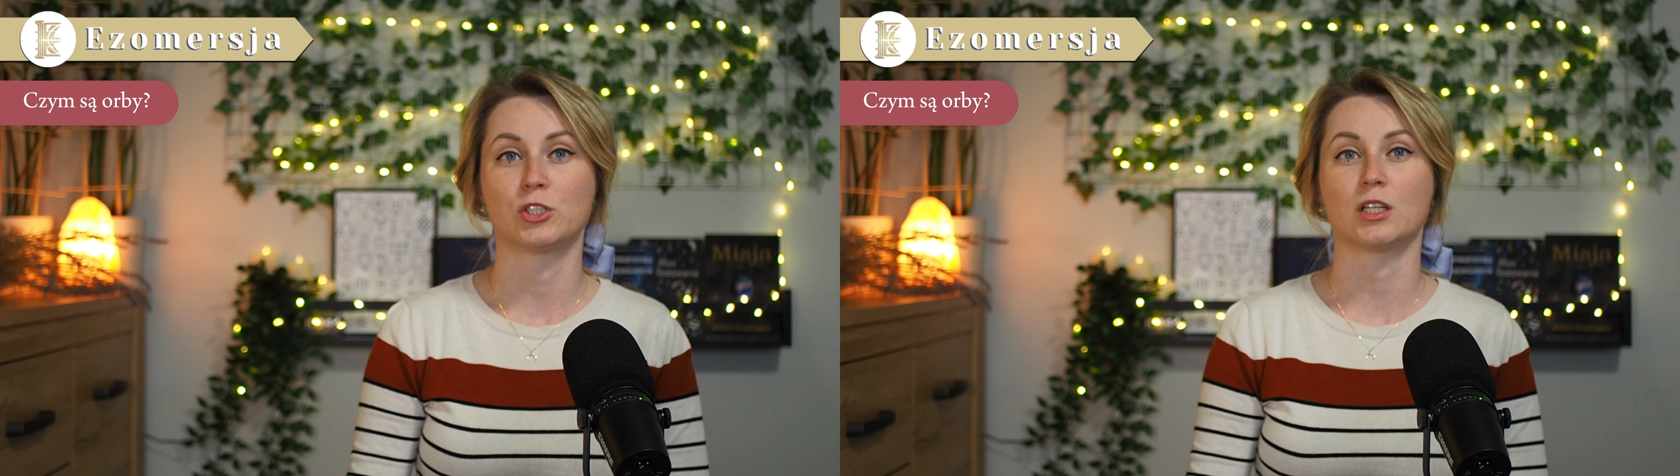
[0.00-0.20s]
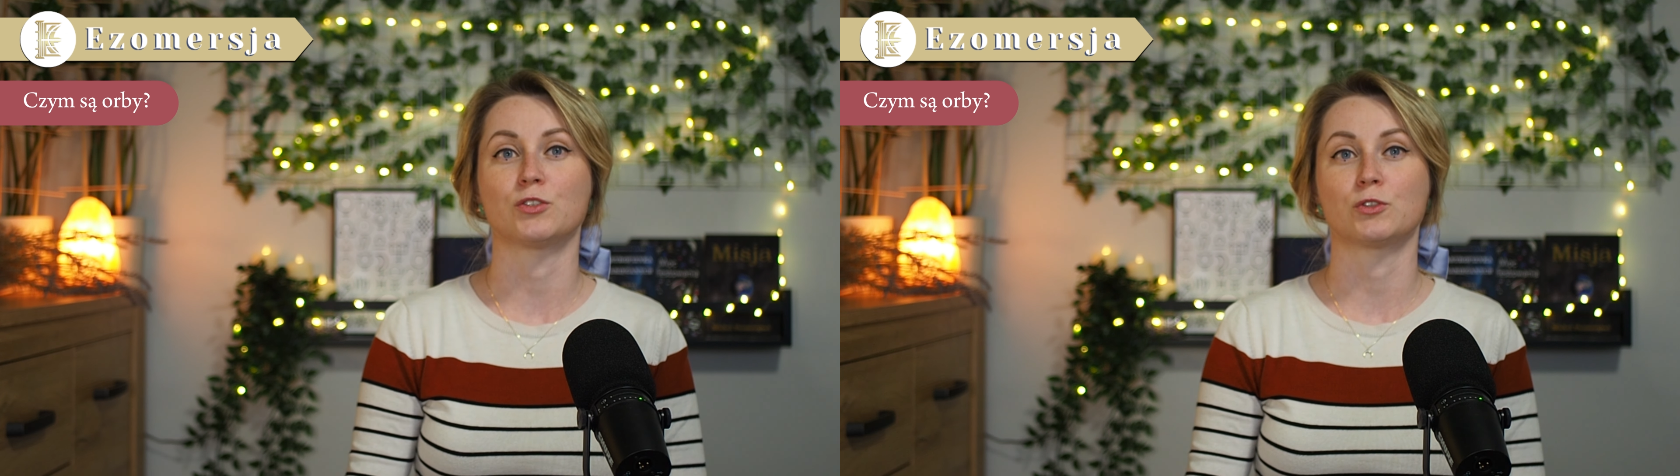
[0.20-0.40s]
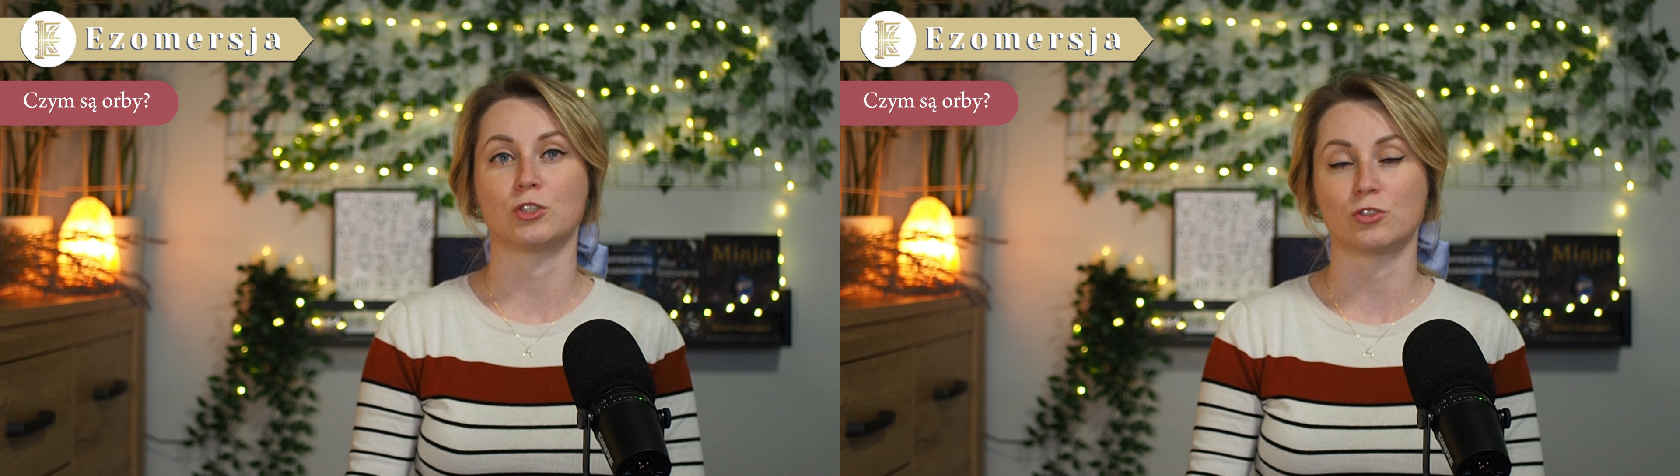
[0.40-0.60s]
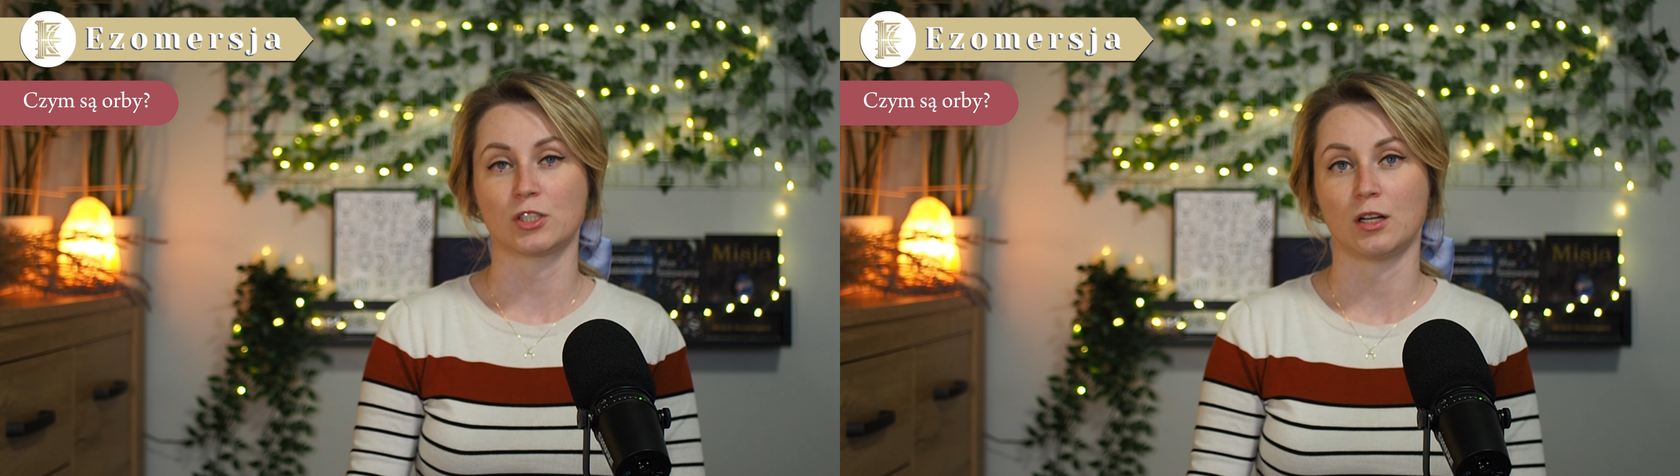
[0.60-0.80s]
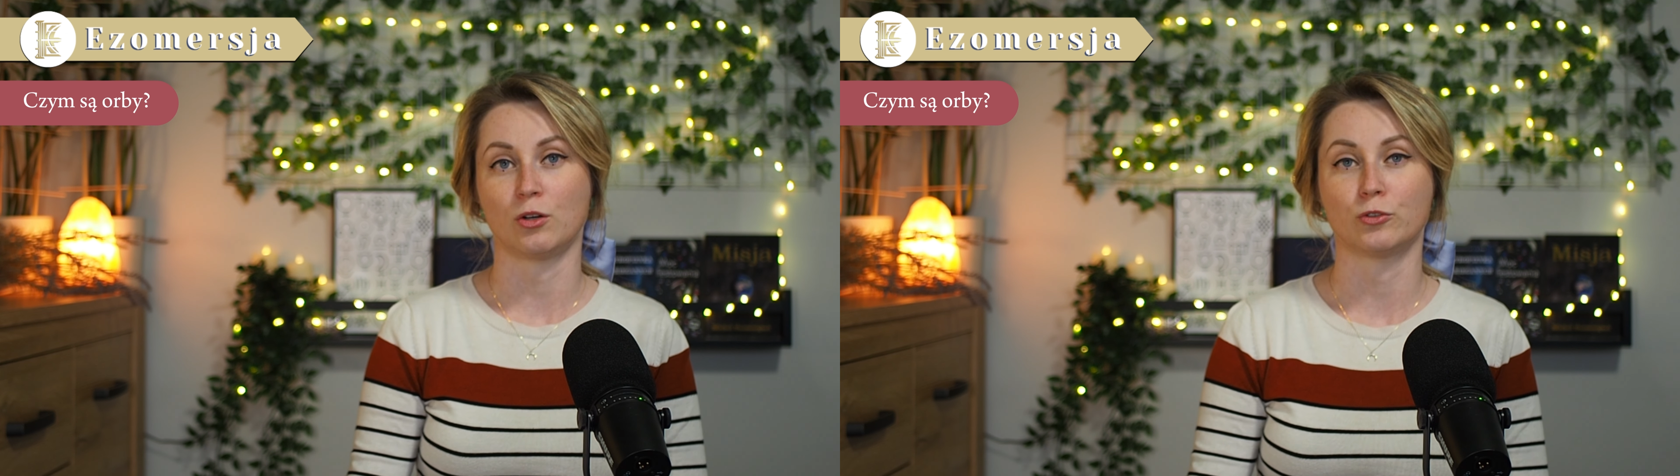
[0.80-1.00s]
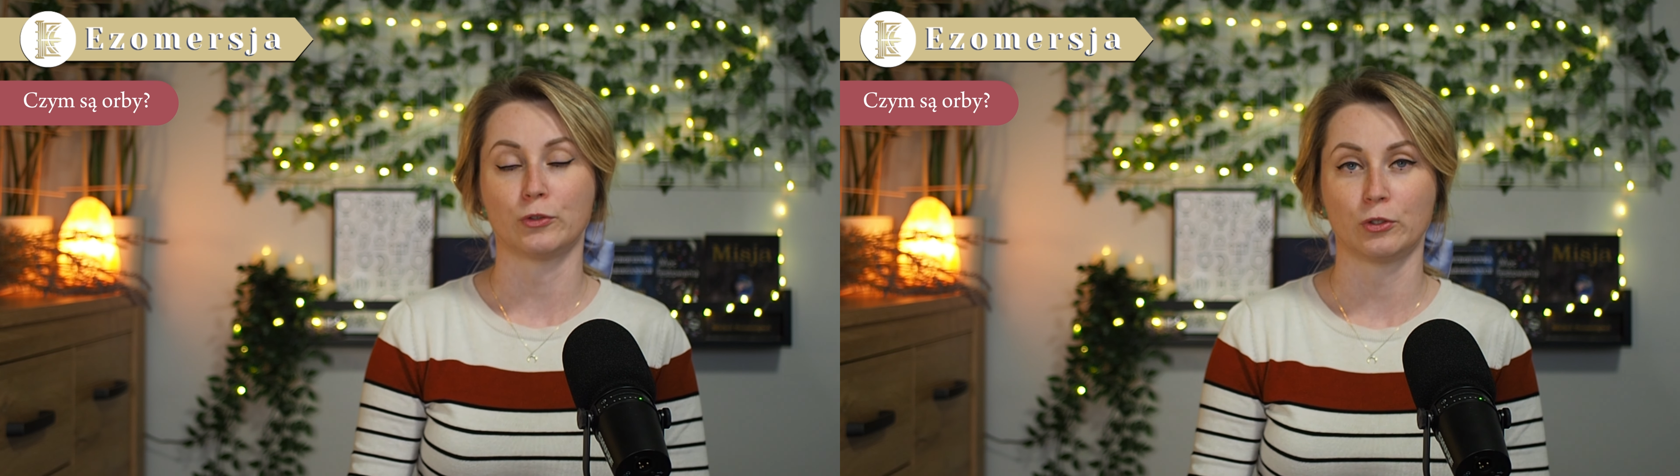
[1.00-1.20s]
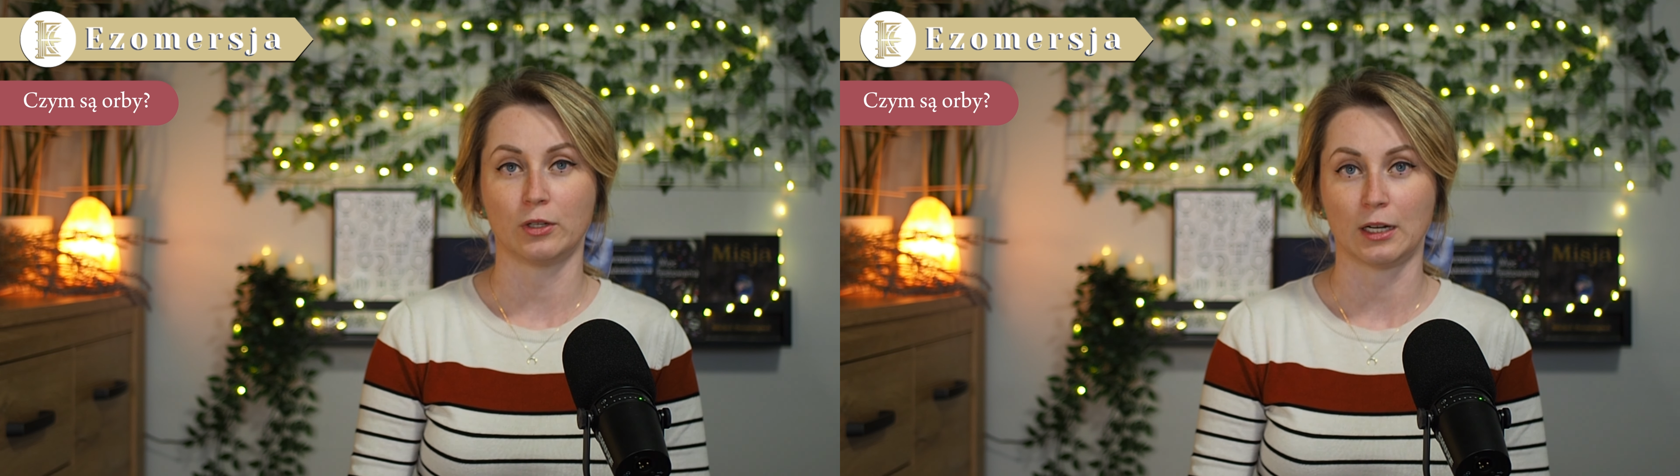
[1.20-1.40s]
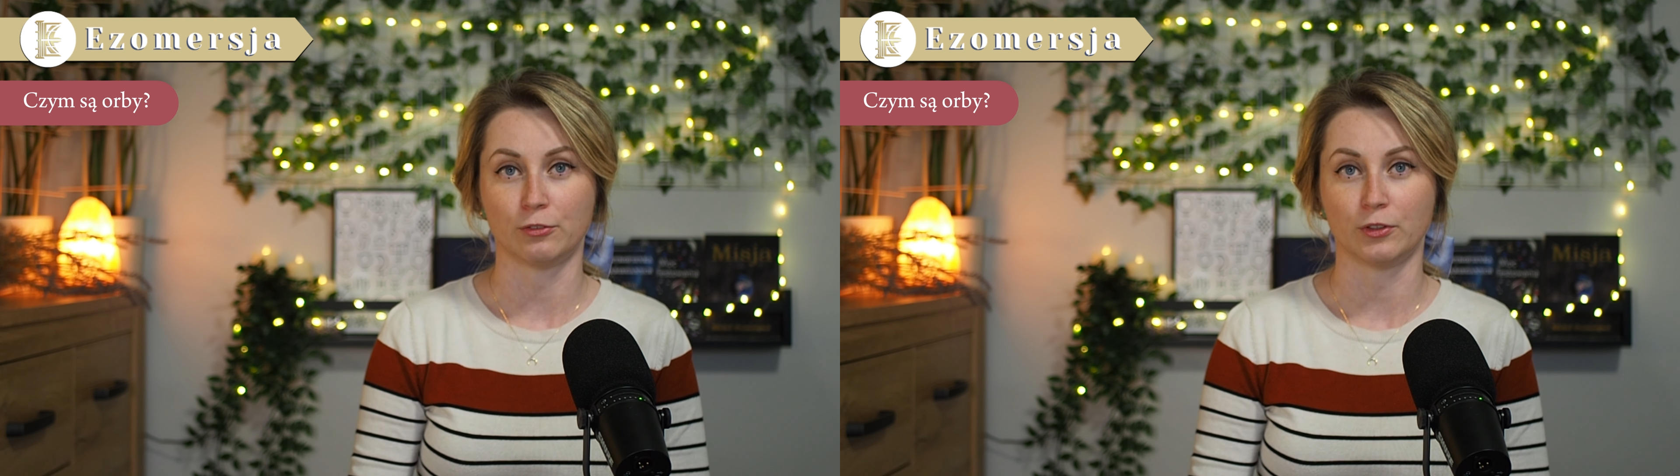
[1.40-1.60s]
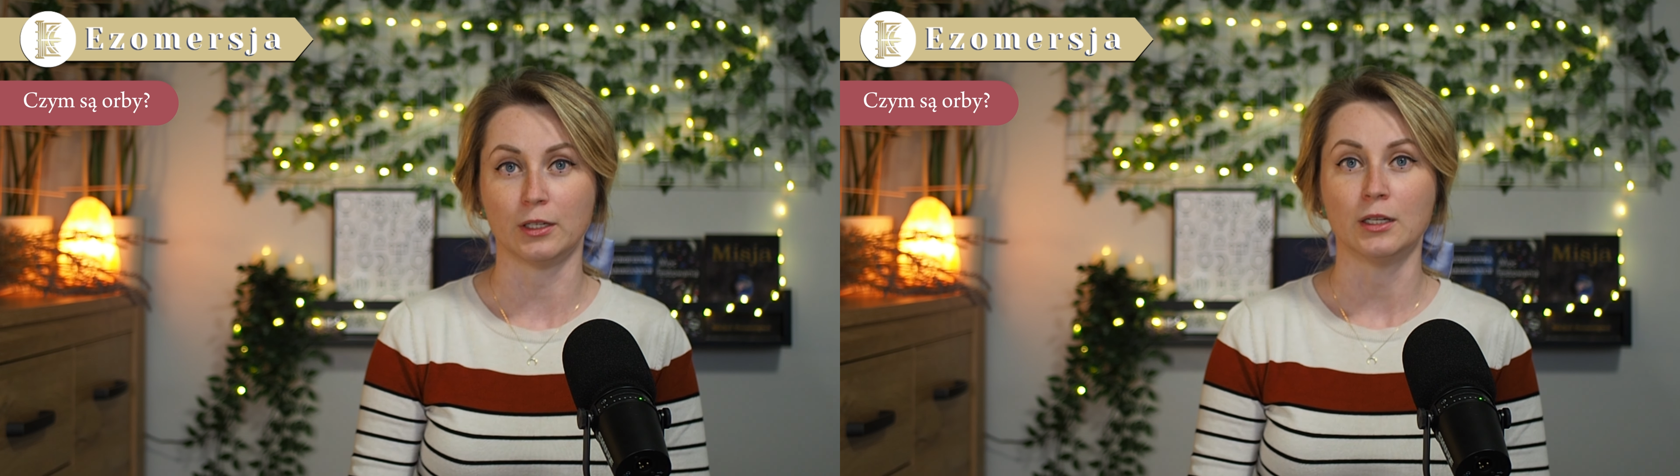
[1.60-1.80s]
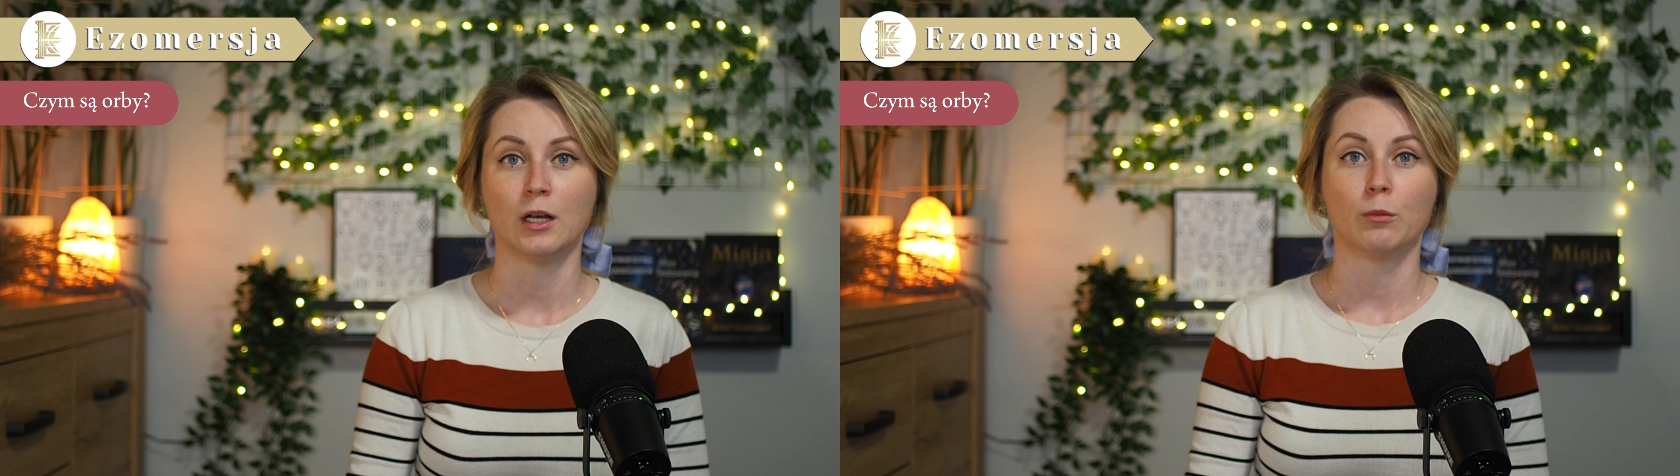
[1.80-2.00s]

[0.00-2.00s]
czytać w książkach od fotografii,